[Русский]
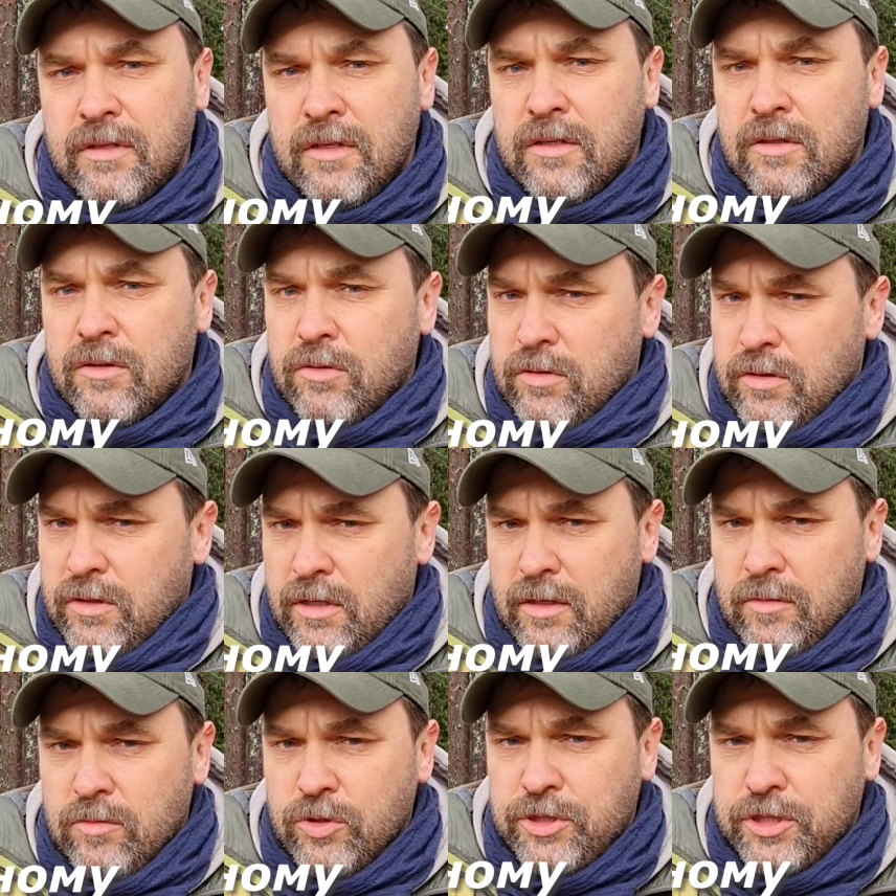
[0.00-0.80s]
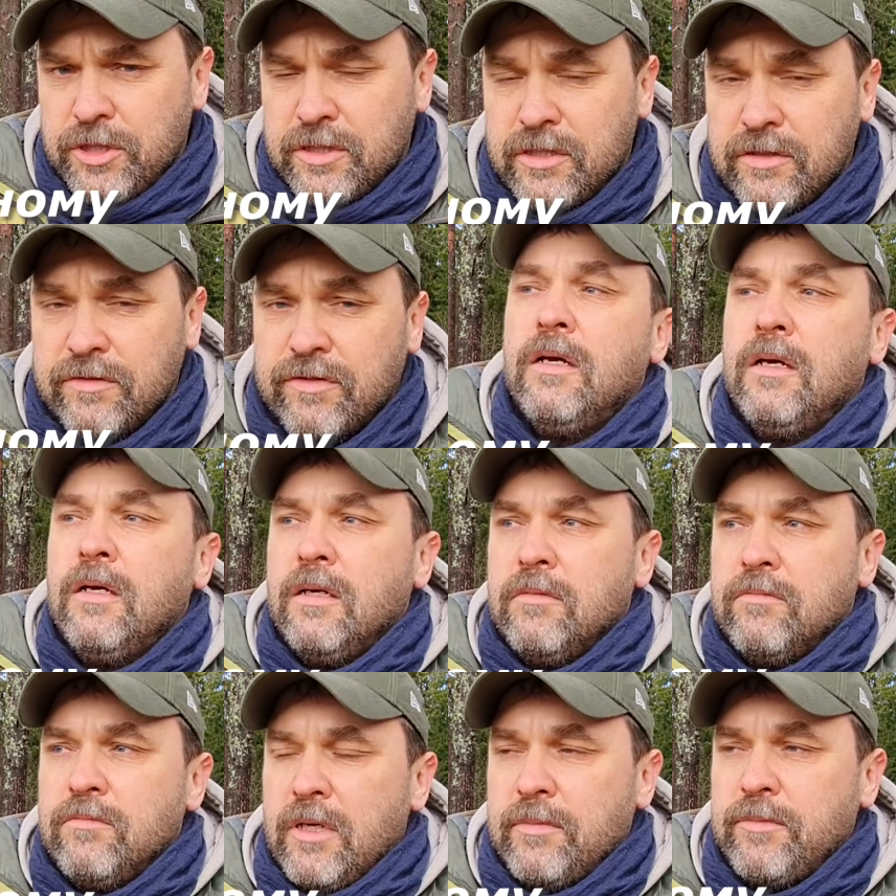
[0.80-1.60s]
Но это рабочая цифра.
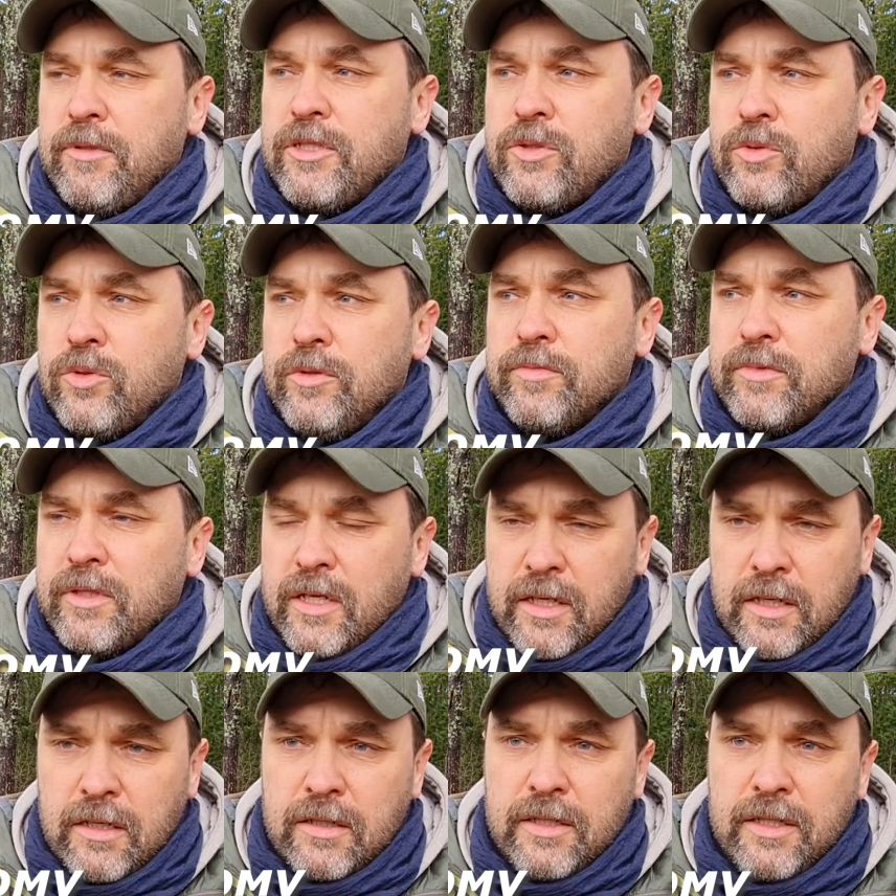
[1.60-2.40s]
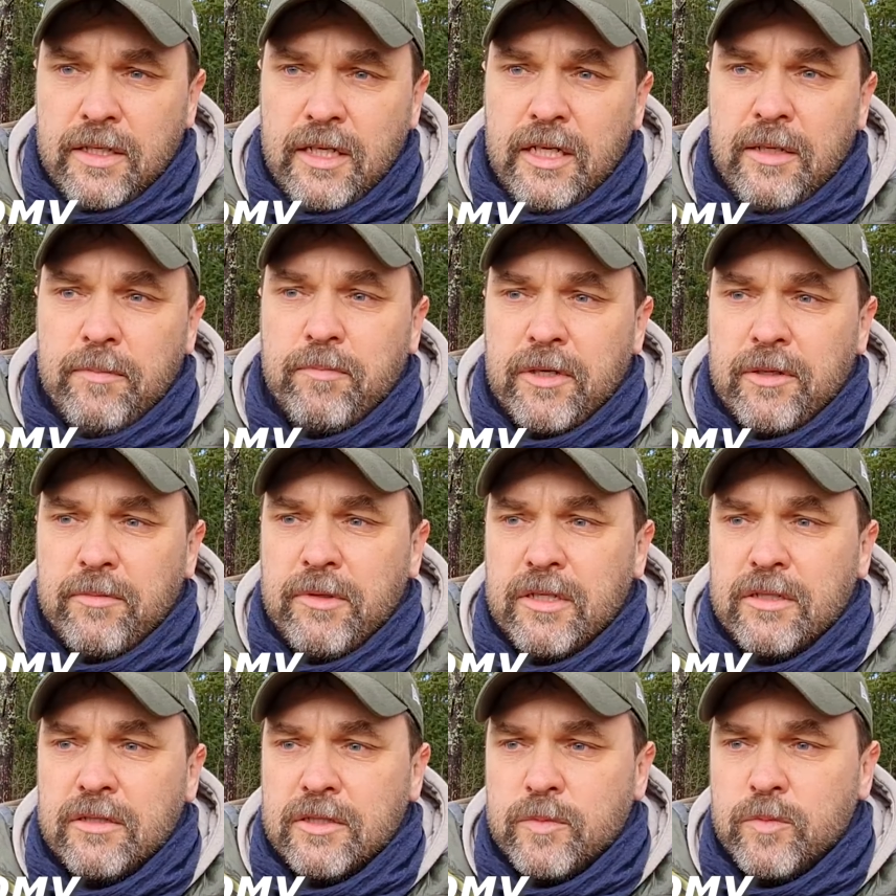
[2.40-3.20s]
Мы обрисуем трек и
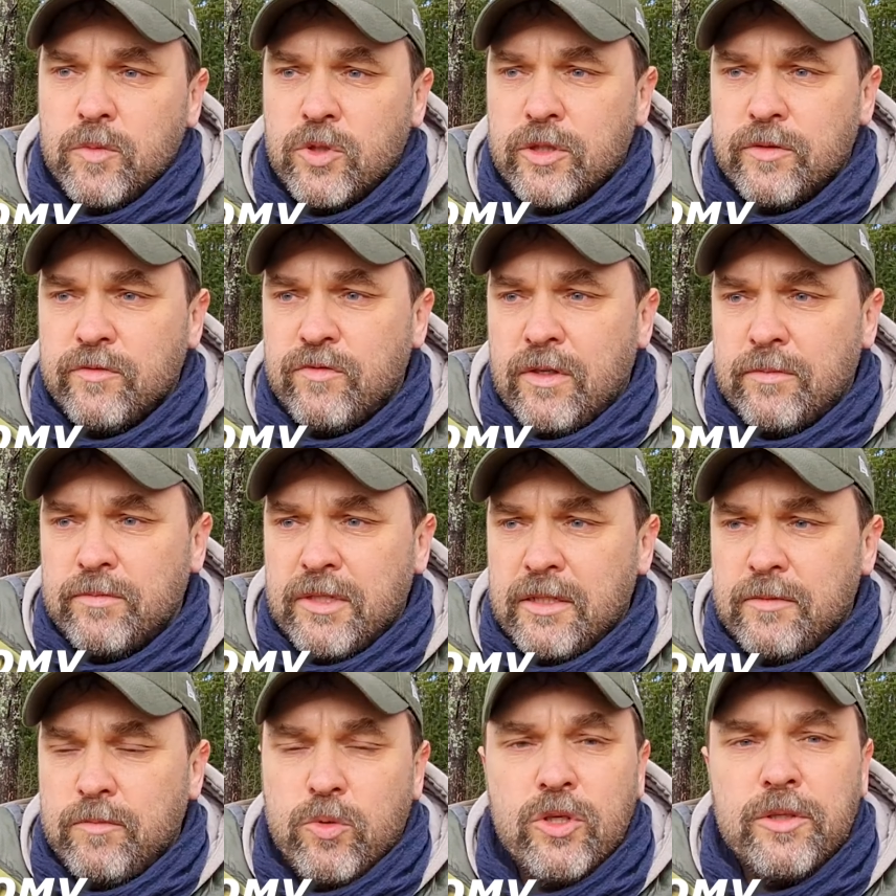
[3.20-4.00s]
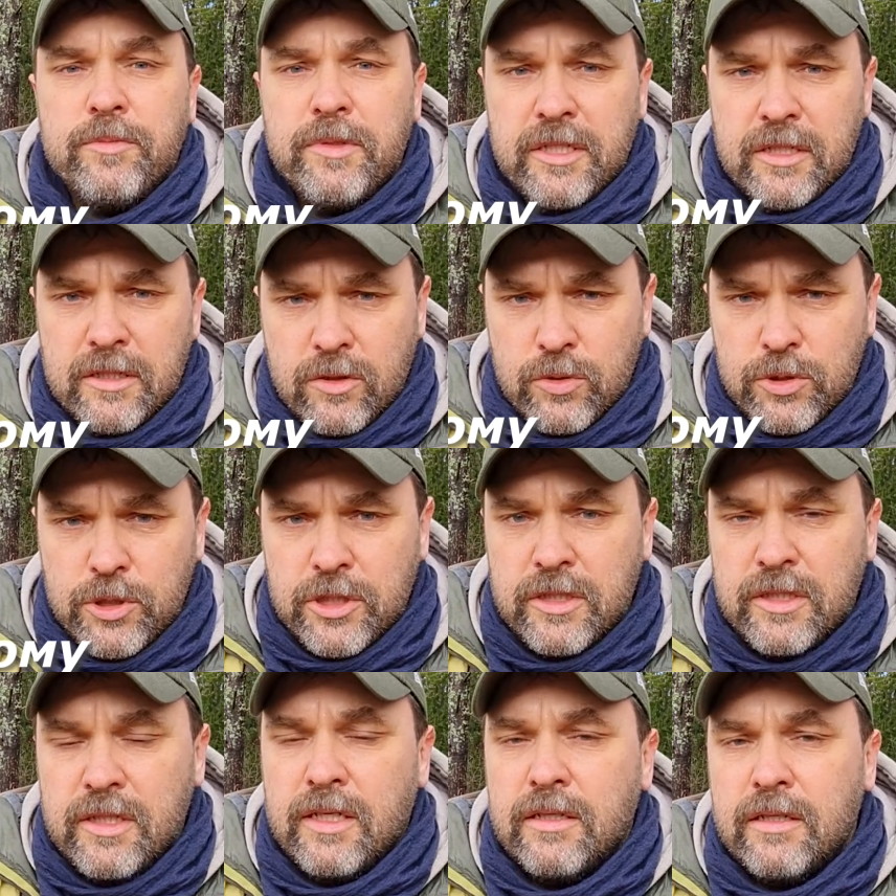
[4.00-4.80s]
примерно сможем вам дать более-менее
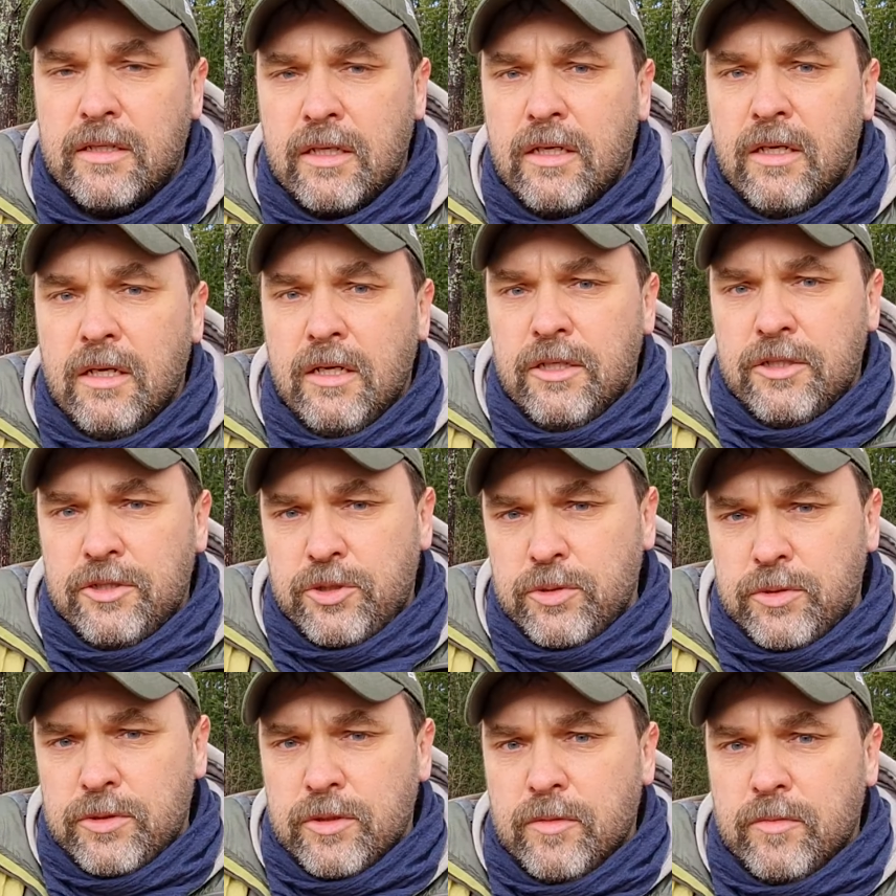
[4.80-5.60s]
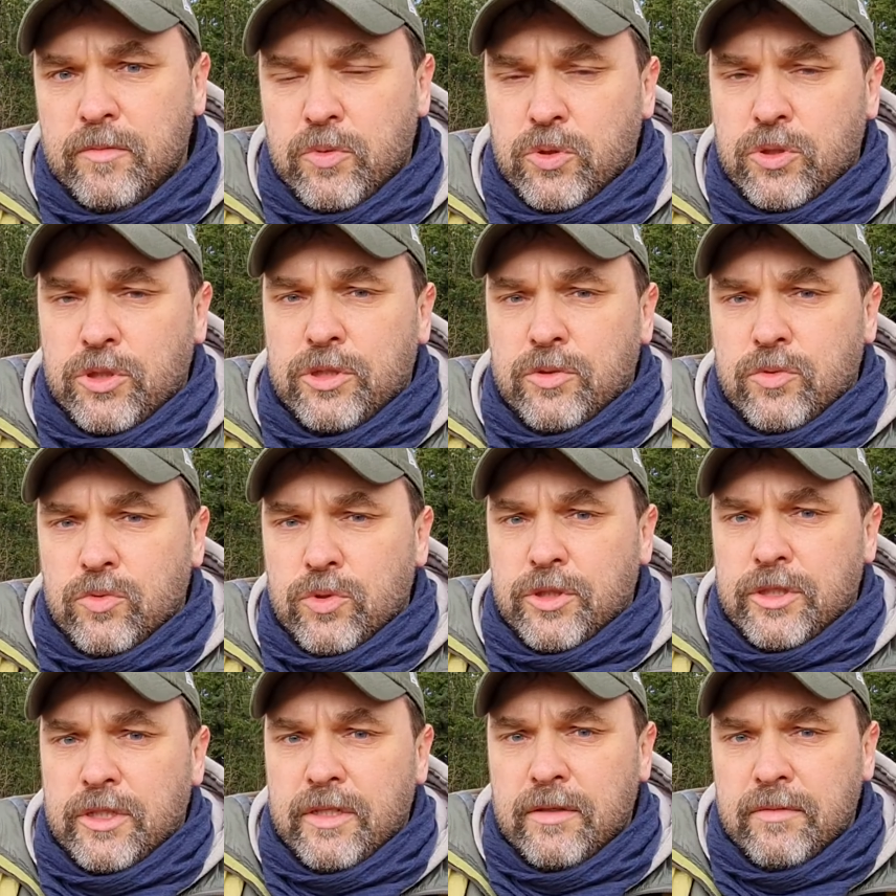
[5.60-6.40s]
точные данные чуть позже
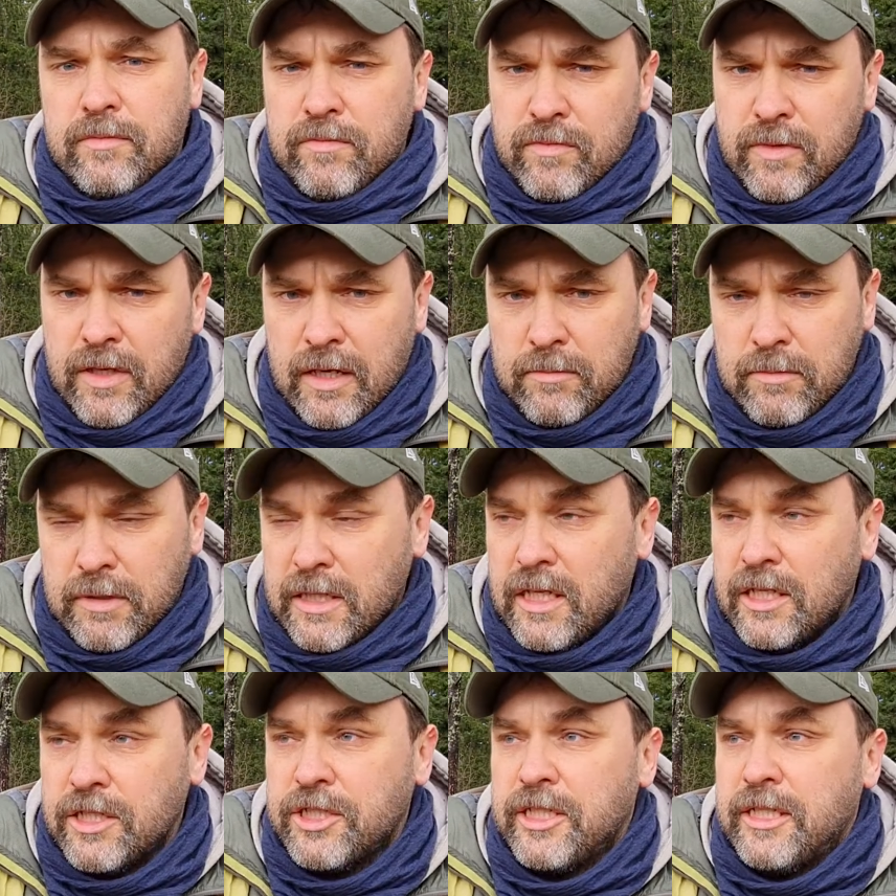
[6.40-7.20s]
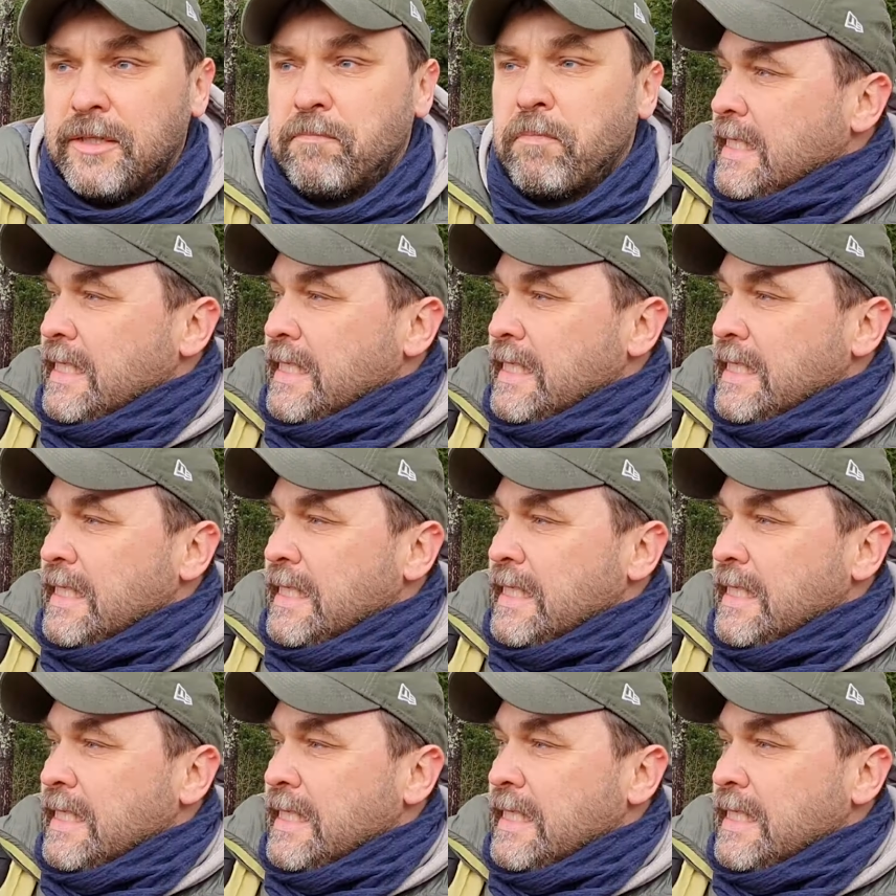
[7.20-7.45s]
уже на монтаже.